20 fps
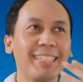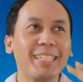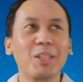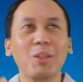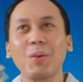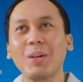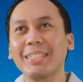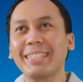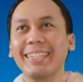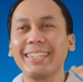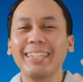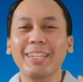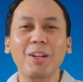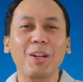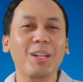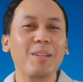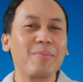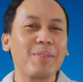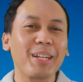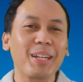situasi ini
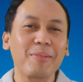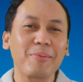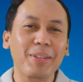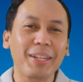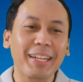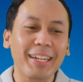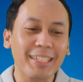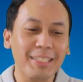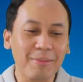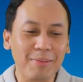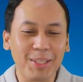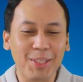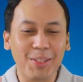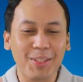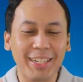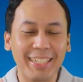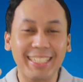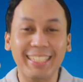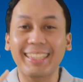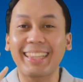kalau dipikir-pikir
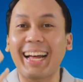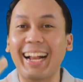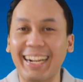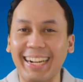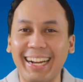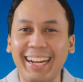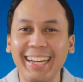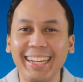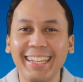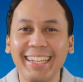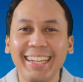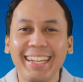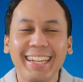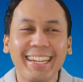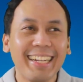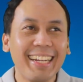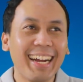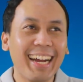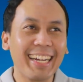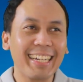sebetulnya setara
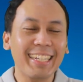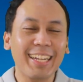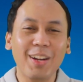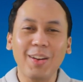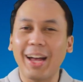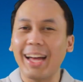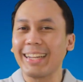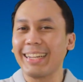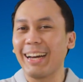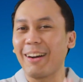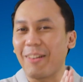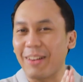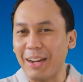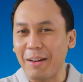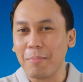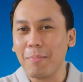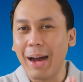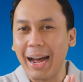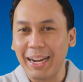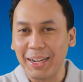dengan kalau ada
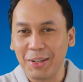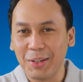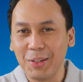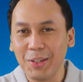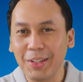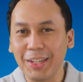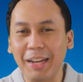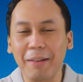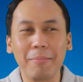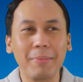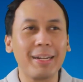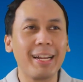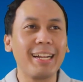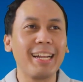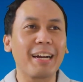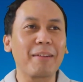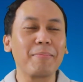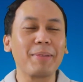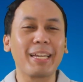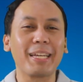orang Bandung yang
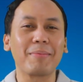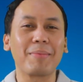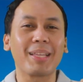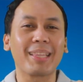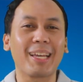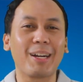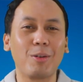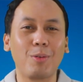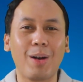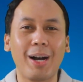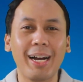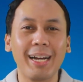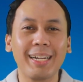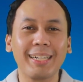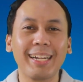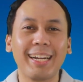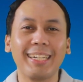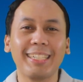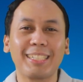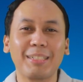mendadak bikin mata
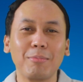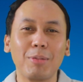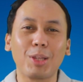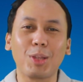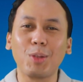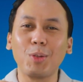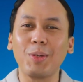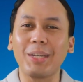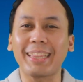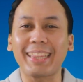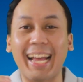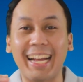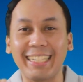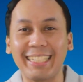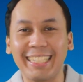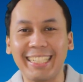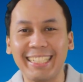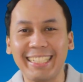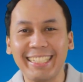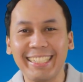uang dan disebut duit
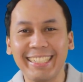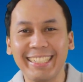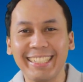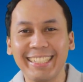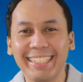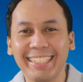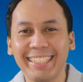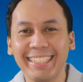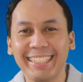anjing.